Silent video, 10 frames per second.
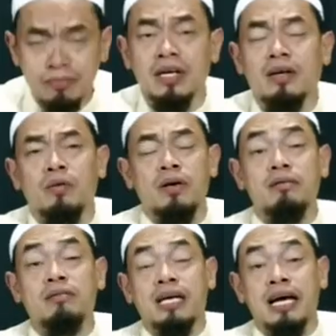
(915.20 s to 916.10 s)
อนกับคน
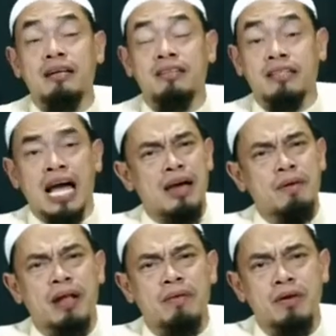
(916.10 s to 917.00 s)
ไก่จะตายแบ
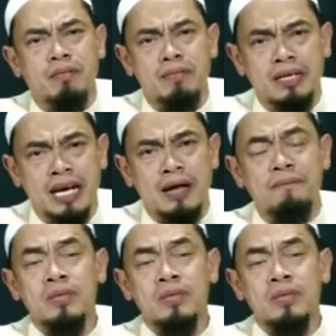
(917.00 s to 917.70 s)
บนั้นพี่น้องมันไม่ใช่